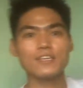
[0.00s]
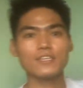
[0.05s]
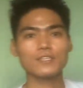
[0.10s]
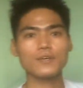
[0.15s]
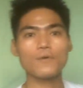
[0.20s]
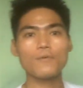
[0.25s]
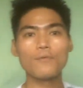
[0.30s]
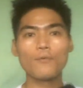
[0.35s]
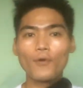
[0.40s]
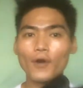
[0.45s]

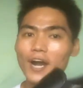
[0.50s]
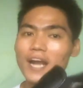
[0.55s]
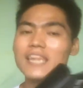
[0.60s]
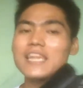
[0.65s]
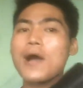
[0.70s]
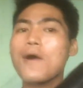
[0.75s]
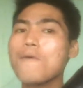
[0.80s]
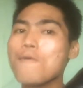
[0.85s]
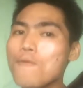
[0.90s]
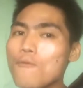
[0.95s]
So, worth
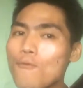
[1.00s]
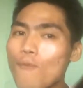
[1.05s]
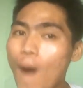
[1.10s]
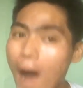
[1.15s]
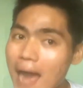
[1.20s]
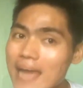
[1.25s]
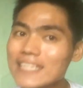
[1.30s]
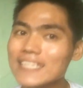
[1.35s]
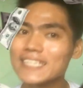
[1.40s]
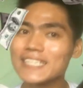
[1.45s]

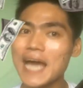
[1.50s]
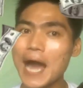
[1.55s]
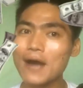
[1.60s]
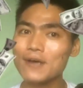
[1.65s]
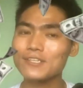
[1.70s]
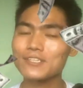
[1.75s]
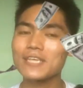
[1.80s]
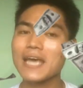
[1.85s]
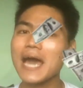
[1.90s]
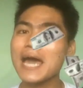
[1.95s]
1,000
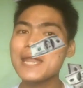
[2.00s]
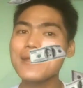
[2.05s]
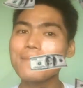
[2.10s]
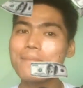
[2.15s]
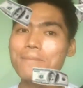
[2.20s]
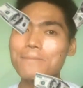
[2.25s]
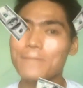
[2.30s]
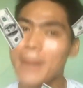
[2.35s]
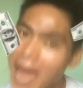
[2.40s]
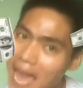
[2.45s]

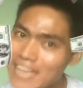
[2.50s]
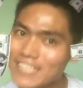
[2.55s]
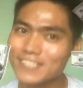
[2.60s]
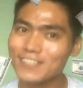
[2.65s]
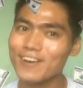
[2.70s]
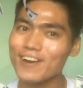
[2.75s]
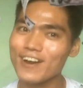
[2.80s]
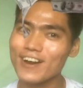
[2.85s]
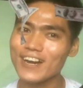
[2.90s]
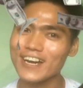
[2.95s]

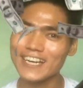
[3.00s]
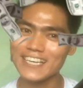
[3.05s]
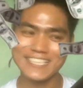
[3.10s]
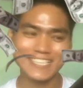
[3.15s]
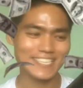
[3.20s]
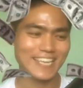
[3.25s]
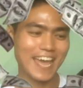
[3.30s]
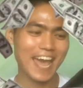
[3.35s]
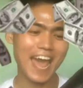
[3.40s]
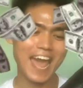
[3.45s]

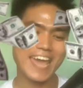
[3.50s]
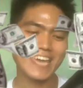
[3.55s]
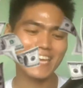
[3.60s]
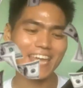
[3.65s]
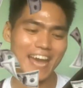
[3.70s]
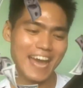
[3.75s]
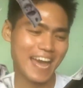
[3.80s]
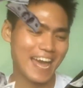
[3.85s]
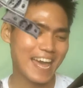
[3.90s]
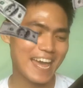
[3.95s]
pesos.
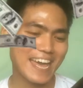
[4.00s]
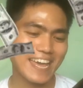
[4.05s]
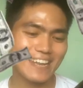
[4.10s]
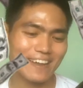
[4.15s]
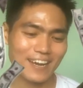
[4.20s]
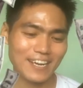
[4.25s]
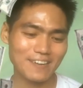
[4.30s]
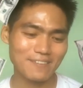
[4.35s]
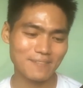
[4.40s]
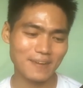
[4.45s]
Ayan. O,
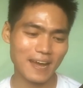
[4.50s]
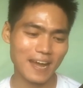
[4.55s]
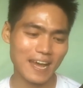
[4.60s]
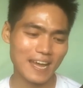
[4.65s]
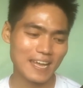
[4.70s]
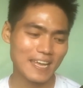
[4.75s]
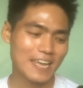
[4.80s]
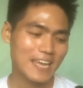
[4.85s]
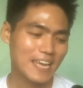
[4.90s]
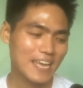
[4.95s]
ah, diba?
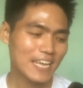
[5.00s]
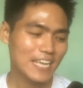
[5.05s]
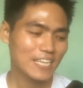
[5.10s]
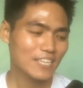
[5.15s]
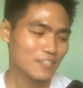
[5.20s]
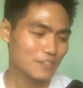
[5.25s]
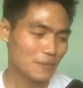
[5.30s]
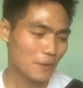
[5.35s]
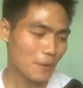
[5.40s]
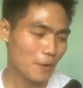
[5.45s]

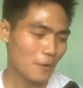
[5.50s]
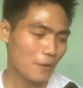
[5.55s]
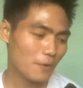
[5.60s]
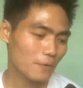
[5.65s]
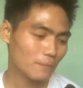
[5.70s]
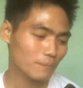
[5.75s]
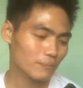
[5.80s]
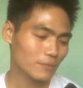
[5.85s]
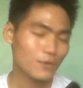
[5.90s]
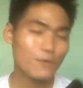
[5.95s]
So,
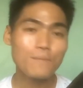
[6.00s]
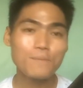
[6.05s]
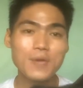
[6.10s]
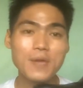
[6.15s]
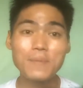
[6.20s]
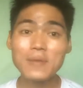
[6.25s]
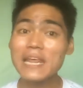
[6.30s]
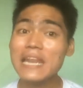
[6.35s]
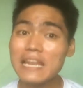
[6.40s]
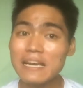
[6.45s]
kung
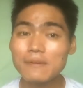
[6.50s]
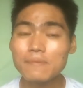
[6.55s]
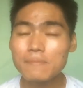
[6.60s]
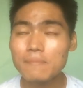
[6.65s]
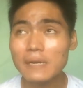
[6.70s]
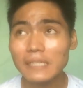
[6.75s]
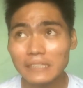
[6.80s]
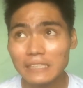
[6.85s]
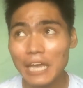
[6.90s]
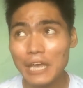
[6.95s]
bibili lang
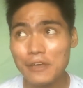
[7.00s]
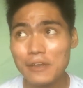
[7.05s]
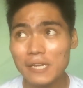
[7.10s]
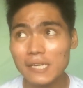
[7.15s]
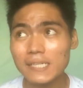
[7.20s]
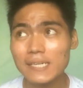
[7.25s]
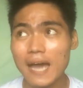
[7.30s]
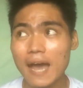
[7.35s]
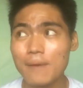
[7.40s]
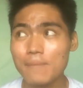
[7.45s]
man kayo
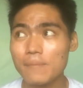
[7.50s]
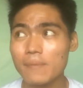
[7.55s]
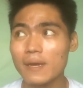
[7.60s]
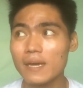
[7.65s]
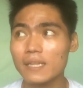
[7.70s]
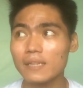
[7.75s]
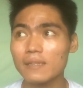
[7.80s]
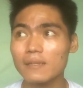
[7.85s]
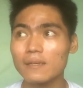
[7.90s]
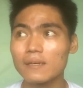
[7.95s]
ng
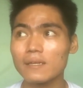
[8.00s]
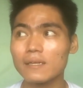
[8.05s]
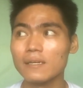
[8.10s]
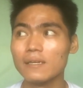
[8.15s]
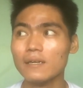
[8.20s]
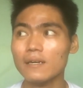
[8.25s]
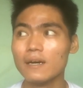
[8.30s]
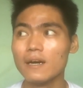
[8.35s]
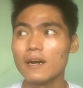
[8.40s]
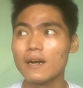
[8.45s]
gamit,
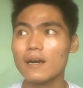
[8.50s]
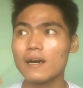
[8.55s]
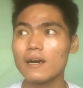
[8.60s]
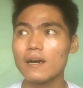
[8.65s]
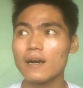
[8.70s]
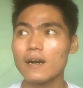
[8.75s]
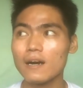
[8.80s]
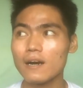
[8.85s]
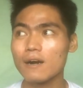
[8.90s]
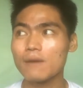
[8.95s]

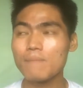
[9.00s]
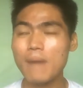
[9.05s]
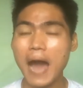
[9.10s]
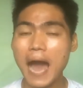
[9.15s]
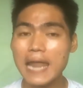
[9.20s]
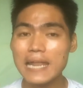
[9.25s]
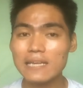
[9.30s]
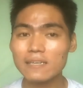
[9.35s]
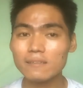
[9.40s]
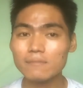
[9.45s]
uh,
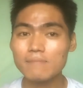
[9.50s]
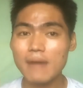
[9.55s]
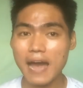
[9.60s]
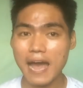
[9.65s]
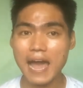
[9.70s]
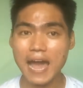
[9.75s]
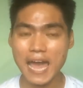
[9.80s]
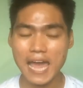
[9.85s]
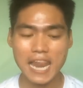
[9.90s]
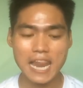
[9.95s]
bahalag
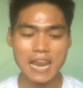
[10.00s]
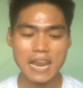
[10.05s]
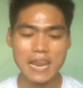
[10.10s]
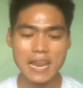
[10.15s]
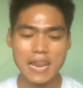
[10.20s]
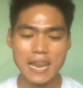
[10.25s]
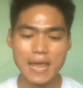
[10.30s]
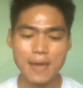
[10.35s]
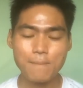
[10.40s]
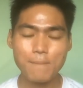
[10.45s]
mahal,
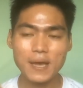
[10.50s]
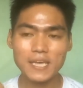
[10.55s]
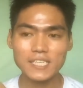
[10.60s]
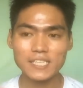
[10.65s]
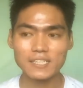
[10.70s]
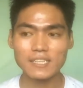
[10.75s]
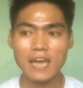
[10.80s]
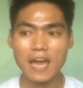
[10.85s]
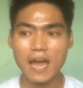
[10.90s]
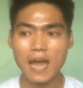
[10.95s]

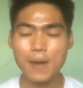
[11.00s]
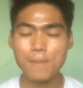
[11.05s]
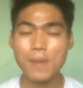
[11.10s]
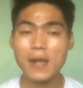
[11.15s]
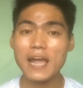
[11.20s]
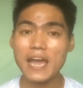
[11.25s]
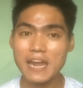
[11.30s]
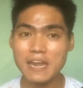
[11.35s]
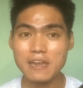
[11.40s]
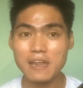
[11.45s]
basta
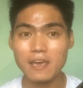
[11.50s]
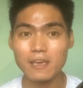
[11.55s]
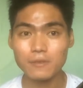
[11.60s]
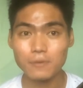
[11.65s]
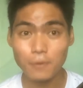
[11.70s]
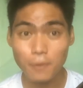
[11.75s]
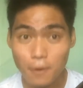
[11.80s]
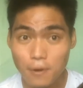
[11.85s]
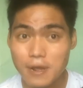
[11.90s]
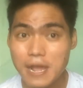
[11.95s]
maganda
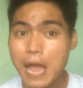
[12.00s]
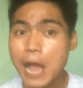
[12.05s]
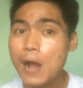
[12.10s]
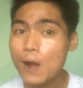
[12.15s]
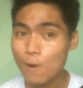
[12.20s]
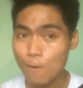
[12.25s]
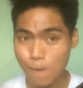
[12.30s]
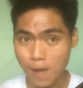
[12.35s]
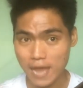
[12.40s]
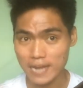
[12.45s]
yung
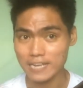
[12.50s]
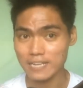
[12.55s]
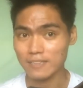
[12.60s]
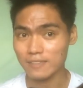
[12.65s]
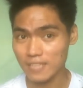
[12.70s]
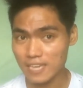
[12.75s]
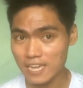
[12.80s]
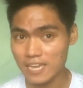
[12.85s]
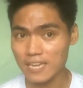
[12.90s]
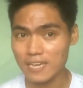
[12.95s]

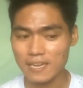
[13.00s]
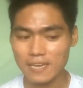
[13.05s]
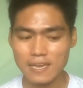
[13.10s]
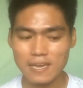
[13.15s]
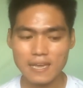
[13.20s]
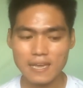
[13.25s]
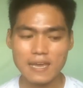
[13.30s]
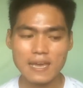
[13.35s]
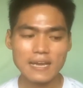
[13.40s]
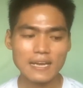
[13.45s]
quality.
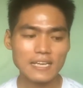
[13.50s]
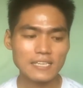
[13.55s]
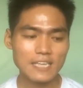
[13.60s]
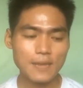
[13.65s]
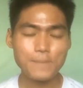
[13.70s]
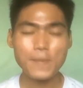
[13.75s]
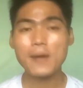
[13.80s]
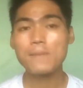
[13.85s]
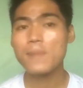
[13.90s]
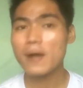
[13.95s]
Kasi
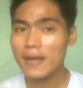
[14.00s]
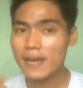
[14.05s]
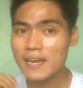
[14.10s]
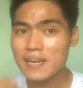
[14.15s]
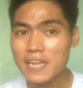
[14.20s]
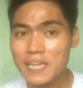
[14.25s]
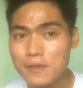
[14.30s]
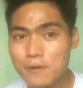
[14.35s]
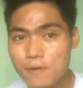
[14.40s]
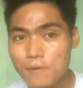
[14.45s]
pag
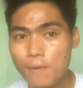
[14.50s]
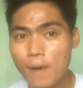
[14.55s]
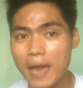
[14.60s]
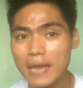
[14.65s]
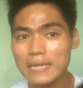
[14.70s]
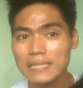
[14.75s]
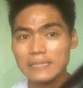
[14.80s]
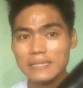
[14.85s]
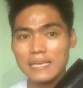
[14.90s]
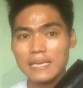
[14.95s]
maganda yung
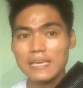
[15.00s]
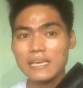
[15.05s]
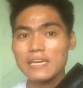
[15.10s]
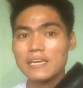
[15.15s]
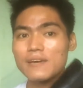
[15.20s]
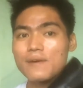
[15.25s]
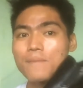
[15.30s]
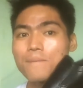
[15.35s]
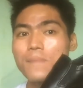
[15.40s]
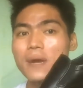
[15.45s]
quality,
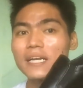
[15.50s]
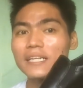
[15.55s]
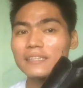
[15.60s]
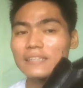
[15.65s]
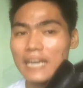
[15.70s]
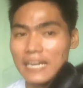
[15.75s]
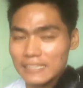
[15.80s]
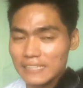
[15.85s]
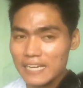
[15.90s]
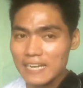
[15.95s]

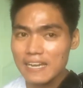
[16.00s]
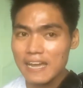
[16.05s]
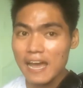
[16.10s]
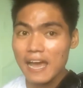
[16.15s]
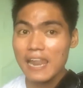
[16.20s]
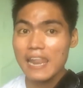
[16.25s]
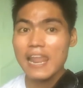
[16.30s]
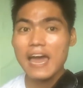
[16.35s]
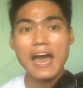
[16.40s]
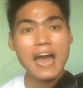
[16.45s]

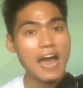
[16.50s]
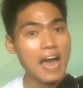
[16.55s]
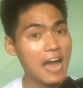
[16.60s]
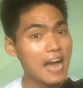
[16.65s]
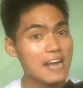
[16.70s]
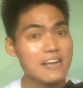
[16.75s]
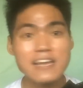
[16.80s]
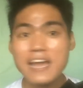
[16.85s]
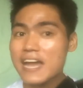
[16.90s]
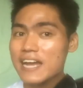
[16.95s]
magtatagal
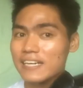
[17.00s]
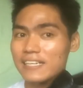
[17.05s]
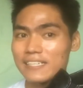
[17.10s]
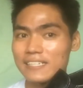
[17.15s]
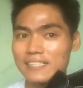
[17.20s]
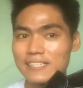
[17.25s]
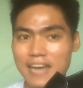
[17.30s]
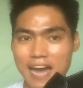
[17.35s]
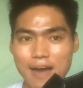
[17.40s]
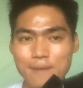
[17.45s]
ang
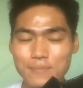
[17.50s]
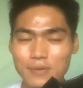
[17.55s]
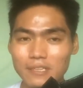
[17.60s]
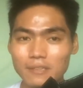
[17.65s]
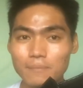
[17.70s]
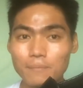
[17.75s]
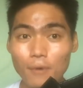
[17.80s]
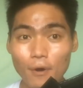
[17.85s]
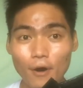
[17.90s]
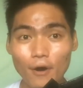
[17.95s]
gamit
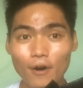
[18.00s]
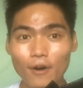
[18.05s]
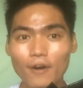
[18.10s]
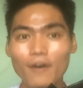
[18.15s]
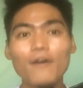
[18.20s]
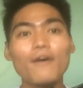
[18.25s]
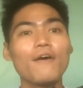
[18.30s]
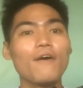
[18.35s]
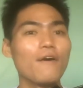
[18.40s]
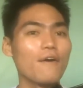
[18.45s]
mo.
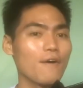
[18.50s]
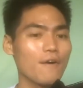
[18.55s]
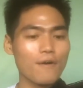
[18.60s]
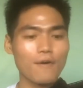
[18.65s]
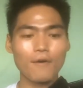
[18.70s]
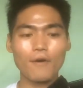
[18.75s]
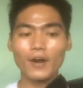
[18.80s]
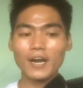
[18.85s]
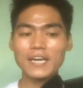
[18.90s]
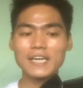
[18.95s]

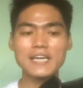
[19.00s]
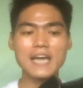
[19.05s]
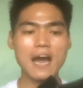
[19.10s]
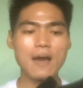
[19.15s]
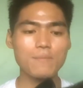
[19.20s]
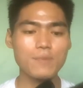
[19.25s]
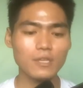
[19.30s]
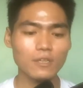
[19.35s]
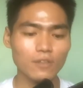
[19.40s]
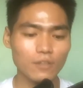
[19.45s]
Oo, or
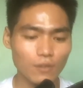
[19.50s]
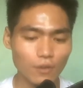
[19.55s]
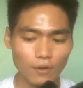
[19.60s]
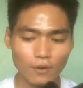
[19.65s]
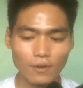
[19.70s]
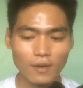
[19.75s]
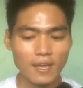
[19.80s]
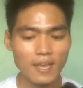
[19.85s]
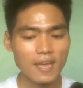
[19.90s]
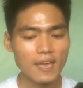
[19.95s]
gamit
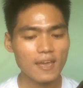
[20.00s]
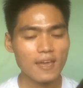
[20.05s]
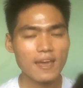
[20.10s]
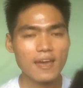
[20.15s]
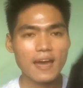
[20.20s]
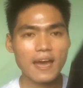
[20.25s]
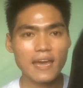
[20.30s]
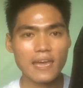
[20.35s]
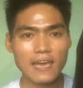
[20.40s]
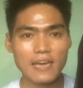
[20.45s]
nyo.
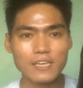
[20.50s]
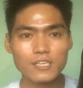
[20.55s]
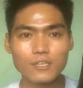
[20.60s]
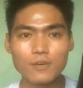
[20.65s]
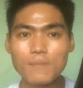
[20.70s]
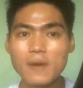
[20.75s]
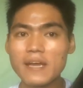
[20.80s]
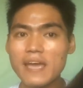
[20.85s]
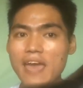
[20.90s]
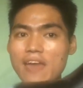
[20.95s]
Ayan.
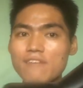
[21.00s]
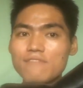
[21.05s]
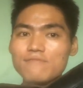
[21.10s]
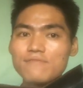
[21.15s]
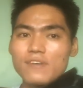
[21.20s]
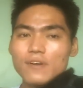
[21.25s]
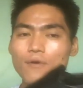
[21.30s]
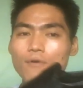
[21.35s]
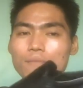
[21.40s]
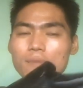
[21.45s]
So, mag
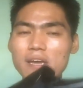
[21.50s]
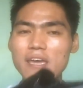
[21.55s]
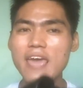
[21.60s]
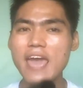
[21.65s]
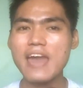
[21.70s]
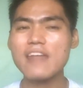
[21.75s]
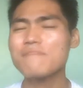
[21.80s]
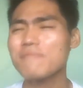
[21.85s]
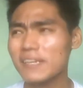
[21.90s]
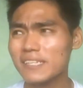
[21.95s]
kung mag
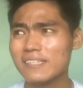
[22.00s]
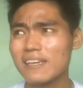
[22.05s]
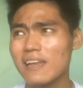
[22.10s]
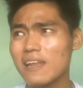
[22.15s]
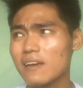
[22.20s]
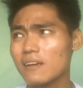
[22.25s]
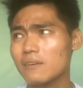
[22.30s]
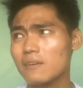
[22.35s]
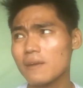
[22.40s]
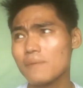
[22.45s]
invest ka
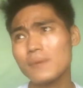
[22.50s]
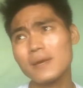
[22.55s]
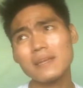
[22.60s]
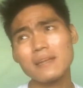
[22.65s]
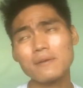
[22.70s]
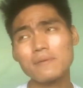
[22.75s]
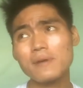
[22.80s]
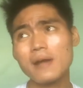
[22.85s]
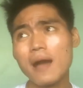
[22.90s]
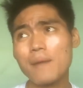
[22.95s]
lang naman
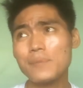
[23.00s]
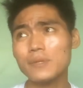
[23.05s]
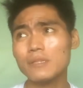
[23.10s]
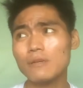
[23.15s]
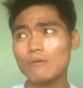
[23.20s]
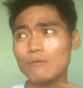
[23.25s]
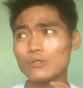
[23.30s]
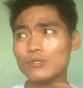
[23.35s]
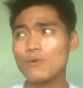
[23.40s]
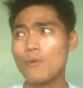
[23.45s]
ng gamit
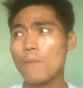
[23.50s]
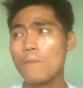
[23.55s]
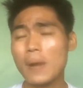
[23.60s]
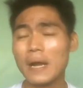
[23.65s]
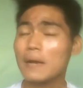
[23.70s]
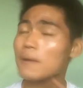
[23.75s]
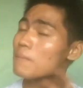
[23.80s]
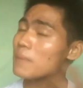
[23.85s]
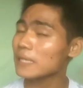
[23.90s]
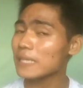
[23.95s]
na gusto mong
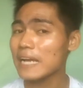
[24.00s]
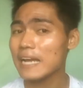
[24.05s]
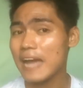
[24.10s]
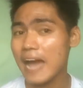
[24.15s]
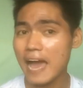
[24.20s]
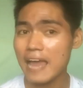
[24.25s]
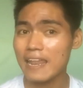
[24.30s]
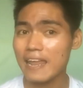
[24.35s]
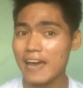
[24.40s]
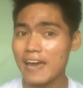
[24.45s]
pang
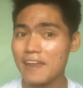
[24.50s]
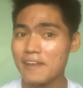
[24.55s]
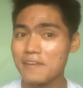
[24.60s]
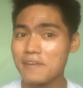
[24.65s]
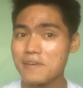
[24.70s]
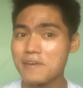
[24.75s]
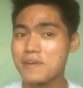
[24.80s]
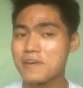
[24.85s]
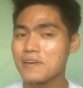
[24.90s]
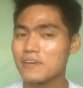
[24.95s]
matagalan,
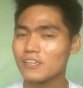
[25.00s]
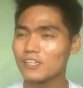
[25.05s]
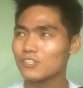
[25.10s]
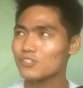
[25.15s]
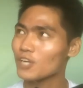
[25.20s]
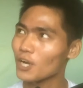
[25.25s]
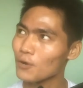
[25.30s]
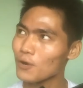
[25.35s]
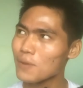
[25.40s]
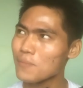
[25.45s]

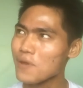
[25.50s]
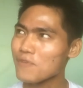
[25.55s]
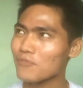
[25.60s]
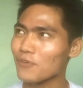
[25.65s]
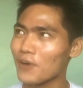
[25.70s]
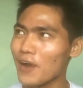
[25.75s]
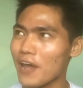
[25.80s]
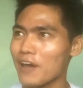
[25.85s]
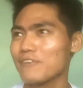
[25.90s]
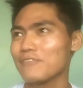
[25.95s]
sure, may
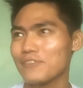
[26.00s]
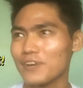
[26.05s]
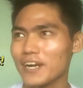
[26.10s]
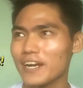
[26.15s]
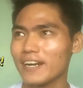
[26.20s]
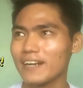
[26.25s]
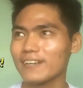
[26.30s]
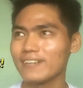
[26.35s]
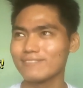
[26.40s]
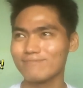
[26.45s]

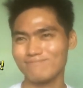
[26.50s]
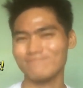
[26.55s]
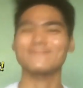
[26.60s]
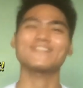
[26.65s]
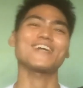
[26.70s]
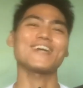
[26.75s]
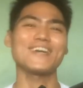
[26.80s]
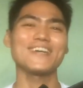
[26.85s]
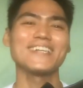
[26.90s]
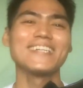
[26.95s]
forever.
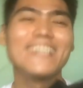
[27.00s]
Sure.